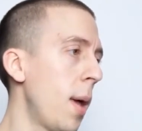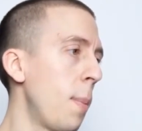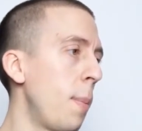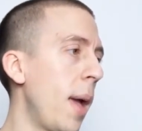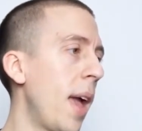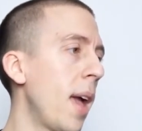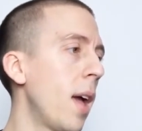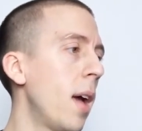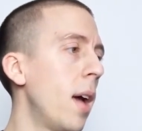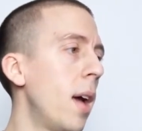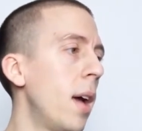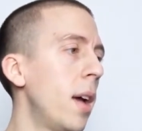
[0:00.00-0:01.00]
Mais
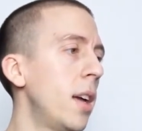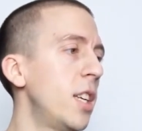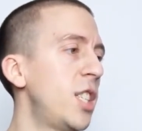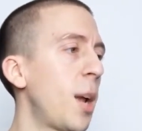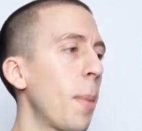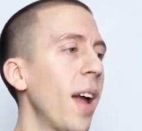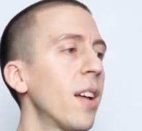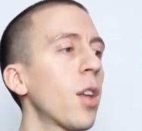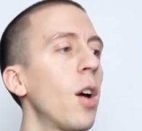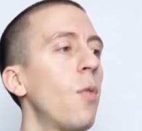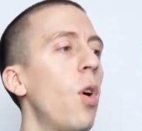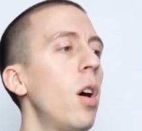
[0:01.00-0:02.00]
euh, j'aimerais
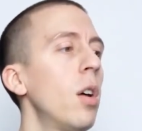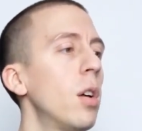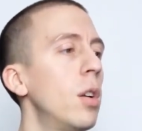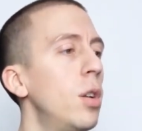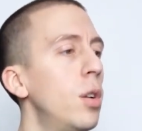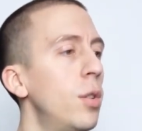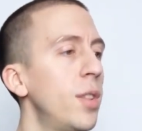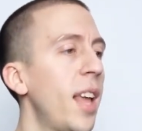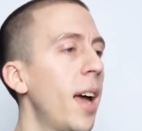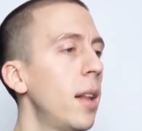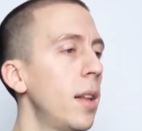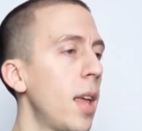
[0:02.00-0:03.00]
entrevoir l'une
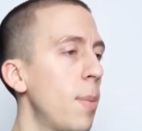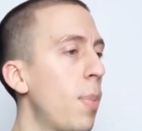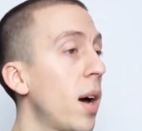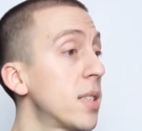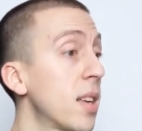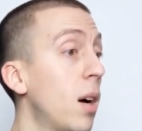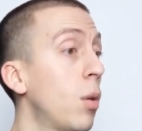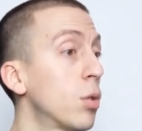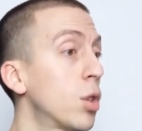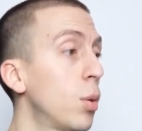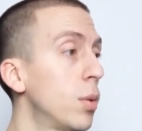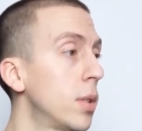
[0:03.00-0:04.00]
d'elles et passer à
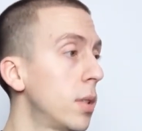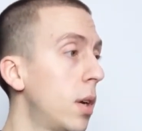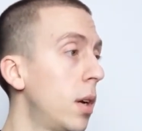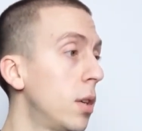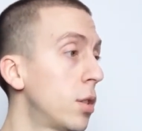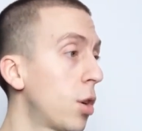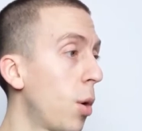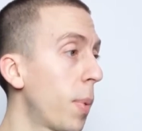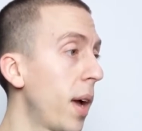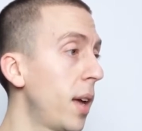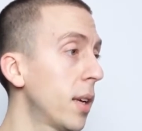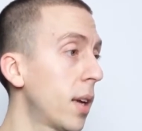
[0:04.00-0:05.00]
autre chose. Euh, tu
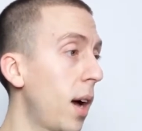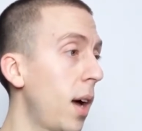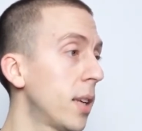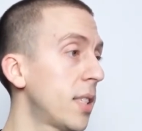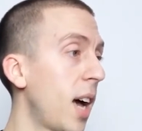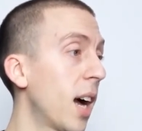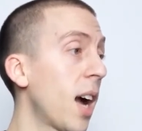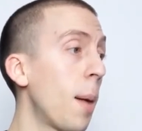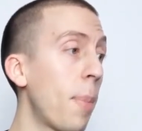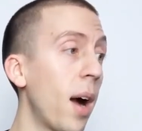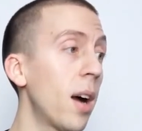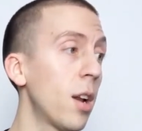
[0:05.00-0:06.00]
comprends? Car ça
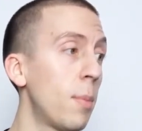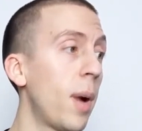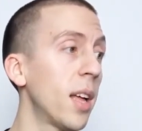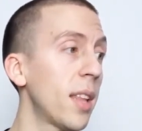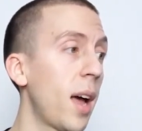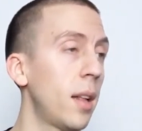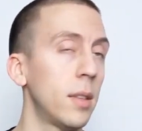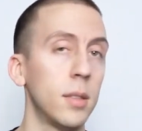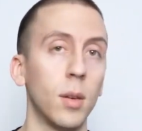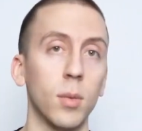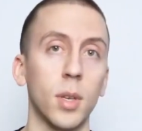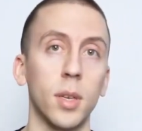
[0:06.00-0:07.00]
accapare le mental.
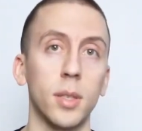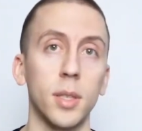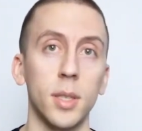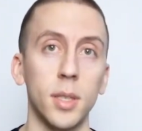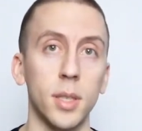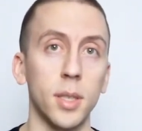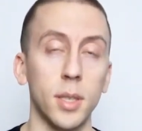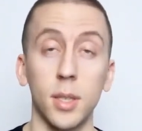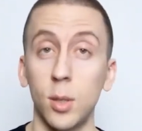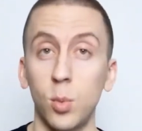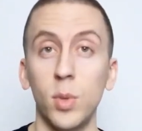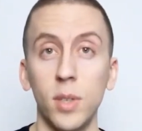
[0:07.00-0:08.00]
Donc, euh, tu sais,
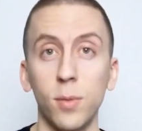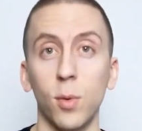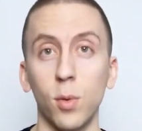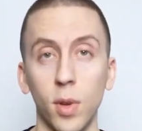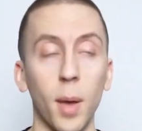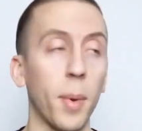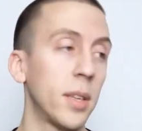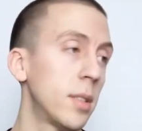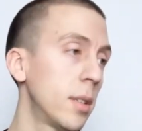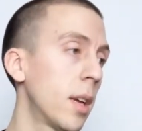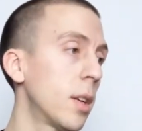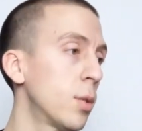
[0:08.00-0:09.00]
lui, il, veut, il aimerait
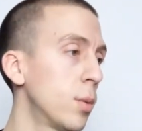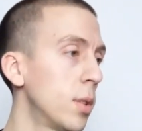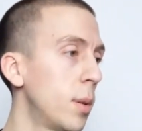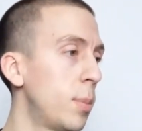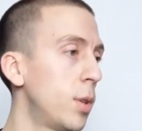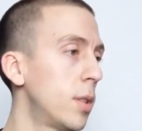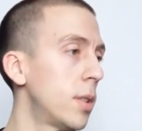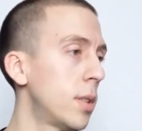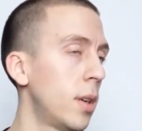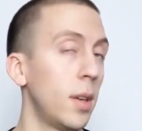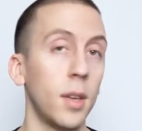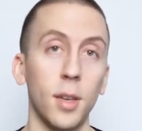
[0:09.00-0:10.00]
ça quelque chose de plus
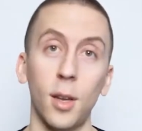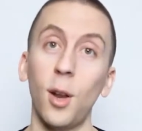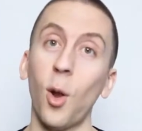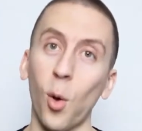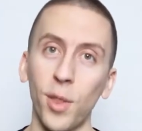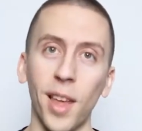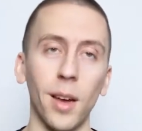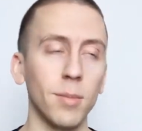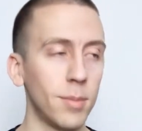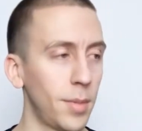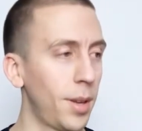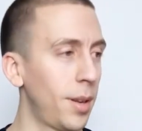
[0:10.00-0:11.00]
long
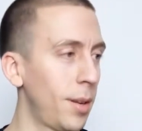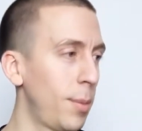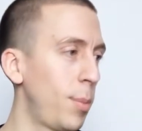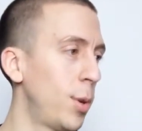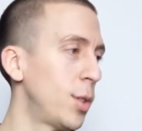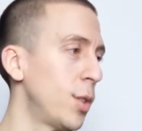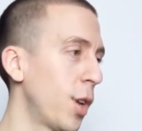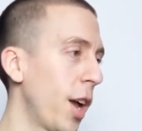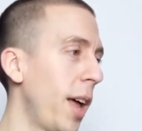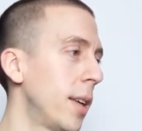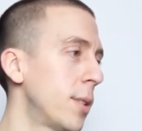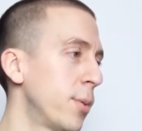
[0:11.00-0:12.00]
terme, plus une
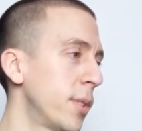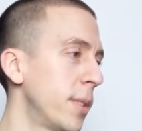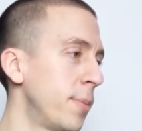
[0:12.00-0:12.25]
relation.